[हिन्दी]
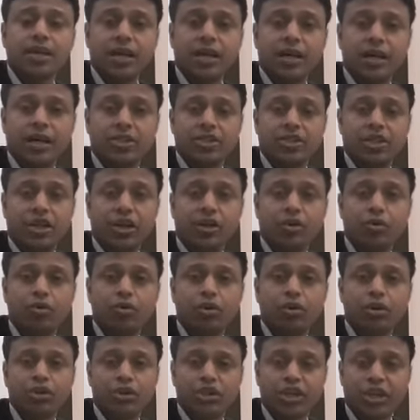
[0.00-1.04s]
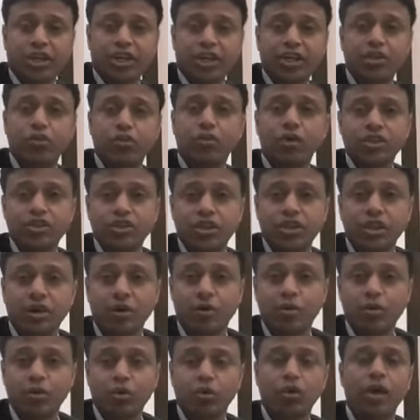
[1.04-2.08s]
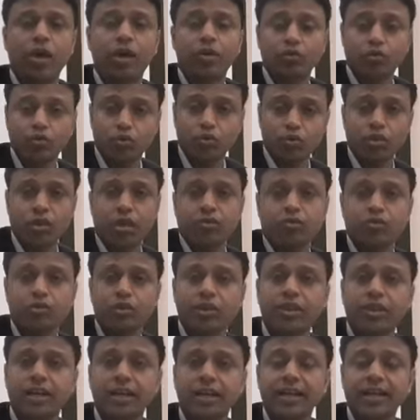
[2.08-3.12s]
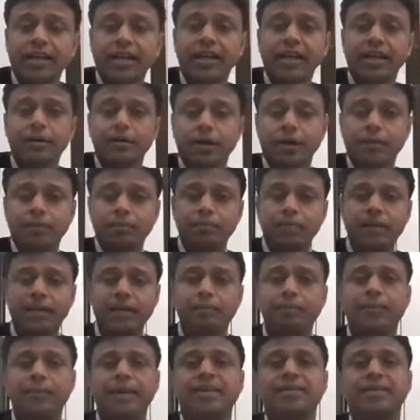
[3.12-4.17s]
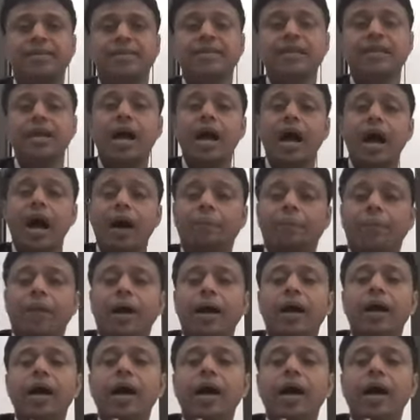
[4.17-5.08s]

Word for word: चेकआउट चेक इन होकर चेकआउट हो रहा है उसको साथ साथ रेडी करना कंप्लीट मैसेज आपका